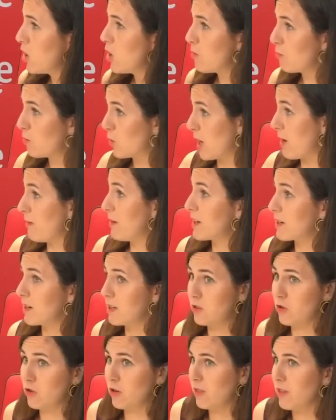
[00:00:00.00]
por haber
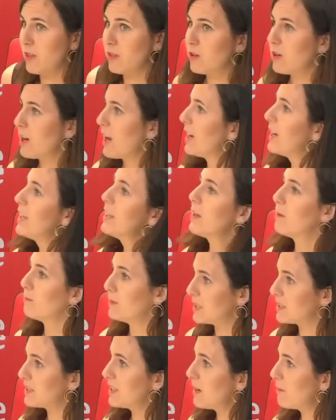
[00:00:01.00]
retorcido la ley de
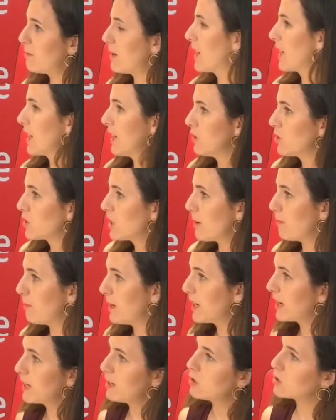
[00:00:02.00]
amnistía para que no se
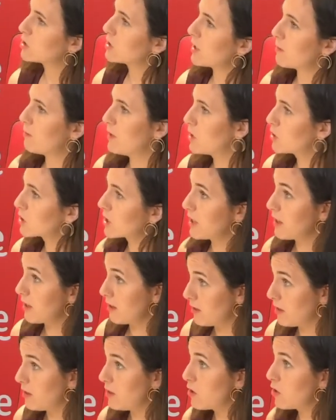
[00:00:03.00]
apliquen los términos que
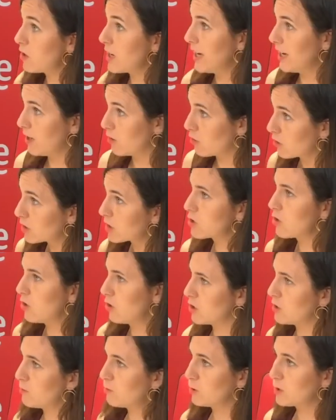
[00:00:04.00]
decidió el Congreso de
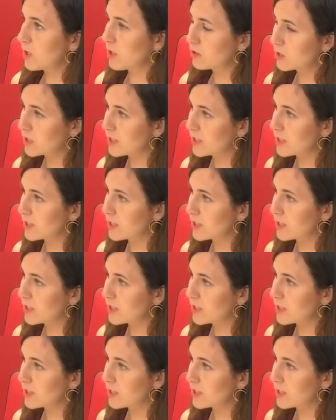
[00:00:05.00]
los Diputados,